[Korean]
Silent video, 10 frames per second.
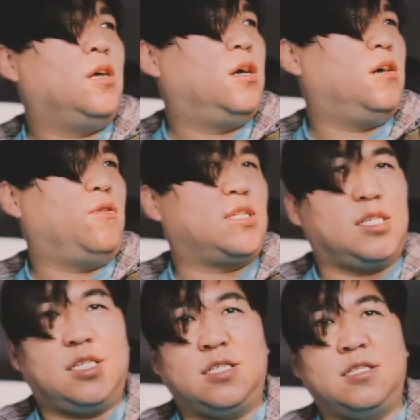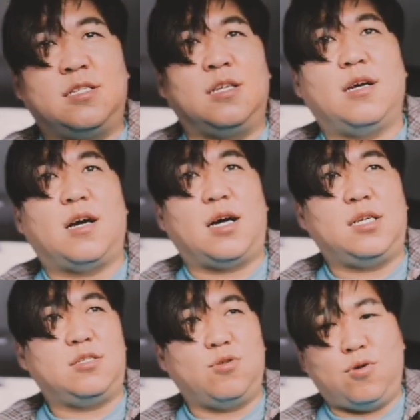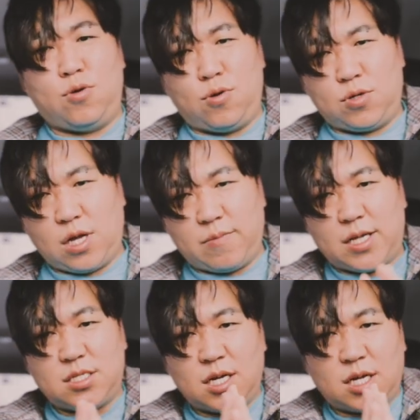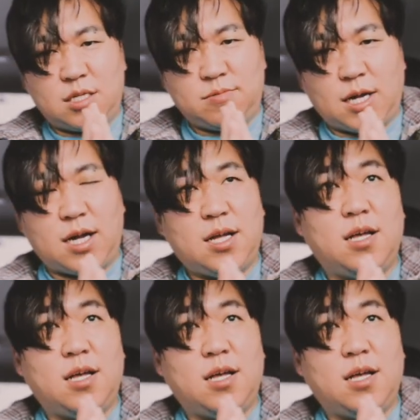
어다시는 아가리도 고자이마스 하겠습니다